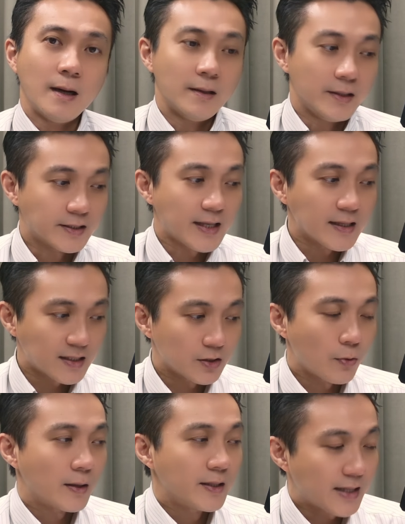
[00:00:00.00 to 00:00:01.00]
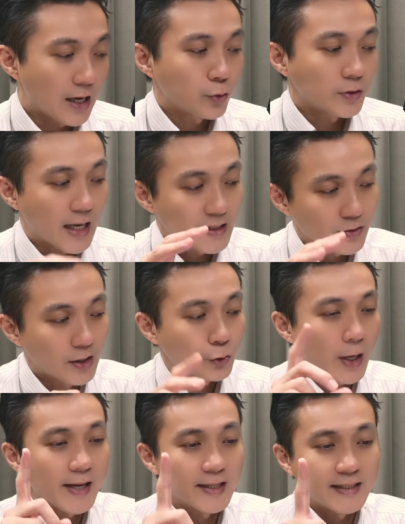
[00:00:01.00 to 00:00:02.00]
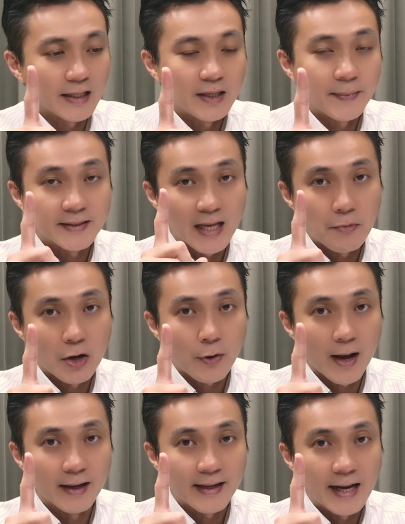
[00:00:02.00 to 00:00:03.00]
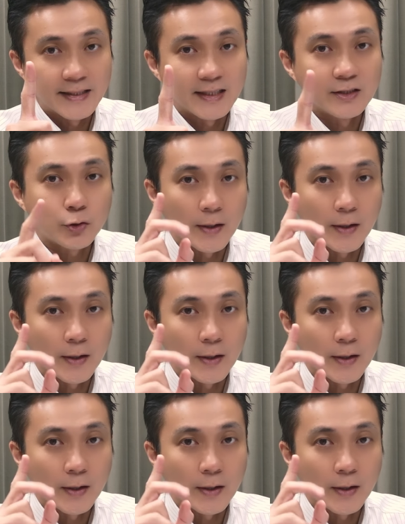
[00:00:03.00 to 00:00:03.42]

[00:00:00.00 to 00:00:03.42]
你三十万，你当初三十万赚一根涨停板三万块很开心，